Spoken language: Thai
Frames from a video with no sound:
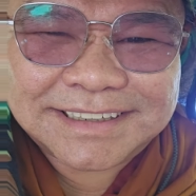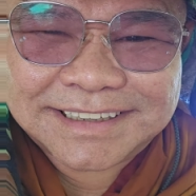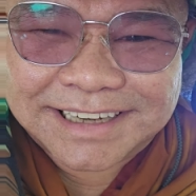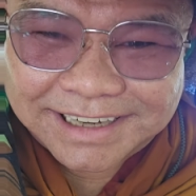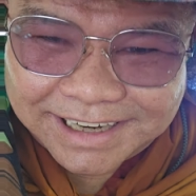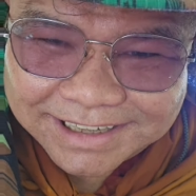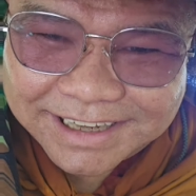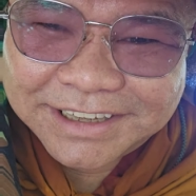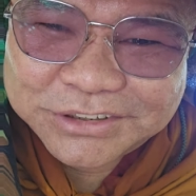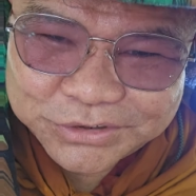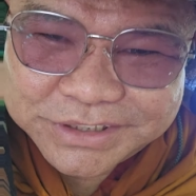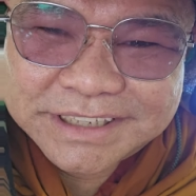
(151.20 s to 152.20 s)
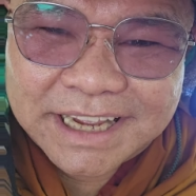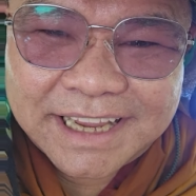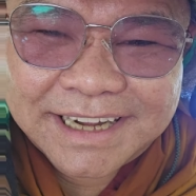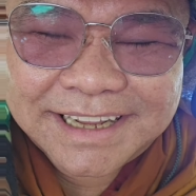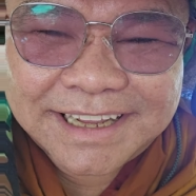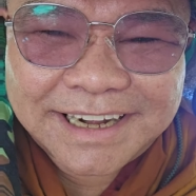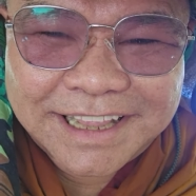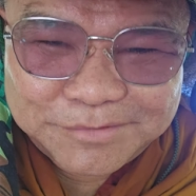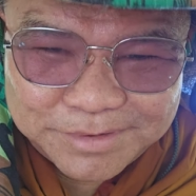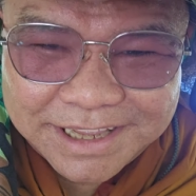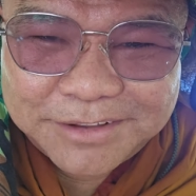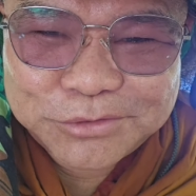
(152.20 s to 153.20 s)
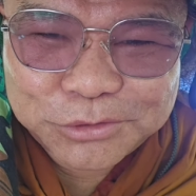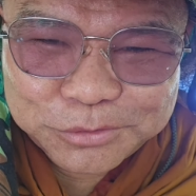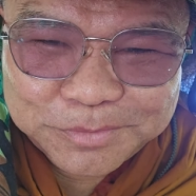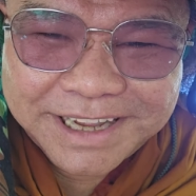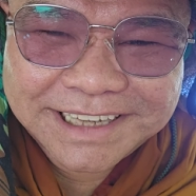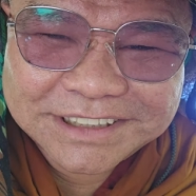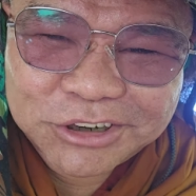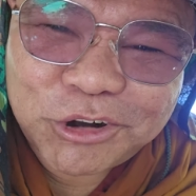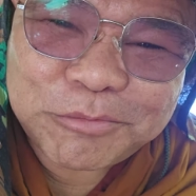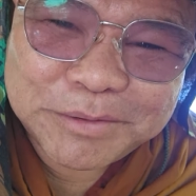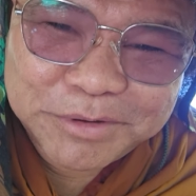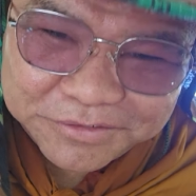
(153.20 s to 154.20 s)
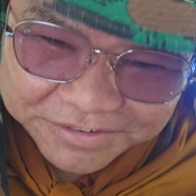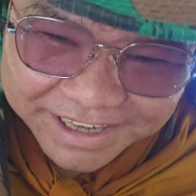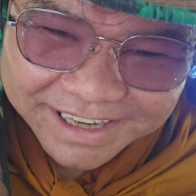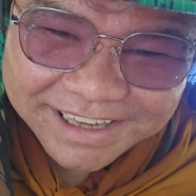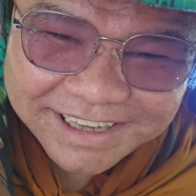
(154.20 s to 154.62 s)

ดังนั้นใครสนใจนะรีบรีบโทรมาจะออกแบบให้ฟรี